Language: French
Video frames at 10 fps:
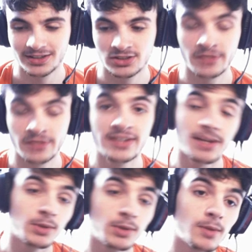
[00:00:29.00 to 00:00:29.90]
J'avais
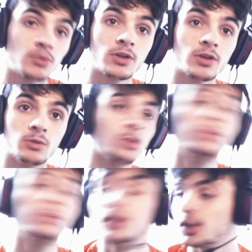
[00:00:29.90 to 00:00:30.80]
simplement besoin de me
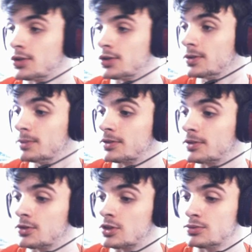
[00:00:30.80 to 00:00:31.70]
couper les cheveux parce
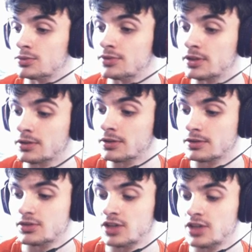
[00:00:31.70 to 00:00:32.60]
que j'étouffe et que
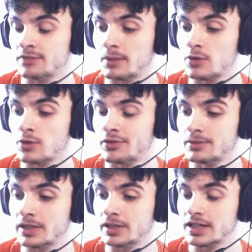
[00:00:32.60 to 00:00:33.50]
j'arrive pas à me coiffer,
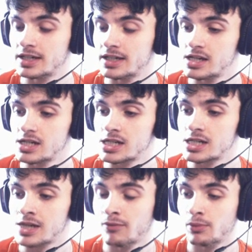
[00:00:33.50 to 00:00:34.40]
mais
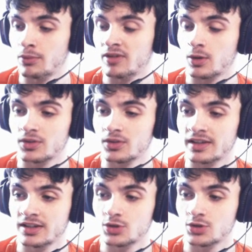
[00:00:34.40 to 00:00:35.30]
comme vous pouvez le
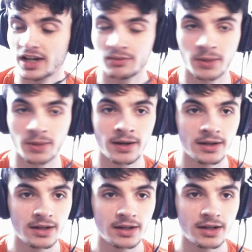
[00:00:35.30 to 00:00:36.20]
constater, je n'arrive pas
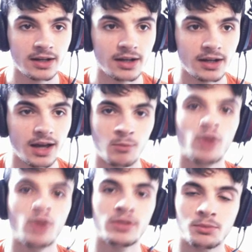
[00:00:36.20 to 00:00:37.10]
à me
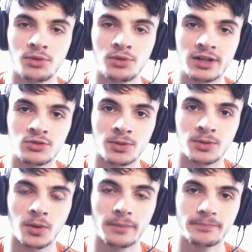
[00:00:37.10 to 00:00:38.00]
coiffer non plus avec les cheveux courts.
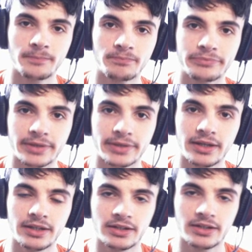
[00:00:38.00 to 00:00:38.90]

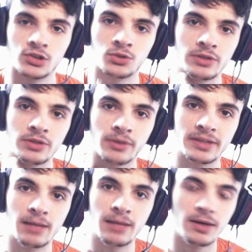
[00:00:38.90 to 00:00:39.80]
Je suis formidable.